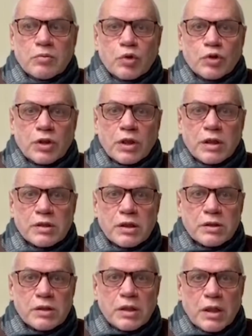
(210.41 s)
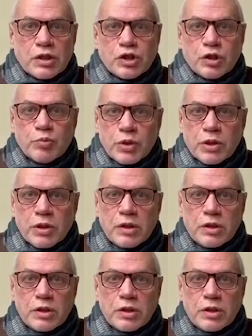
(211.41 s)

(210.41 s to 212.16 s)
может оказаться ошибкой или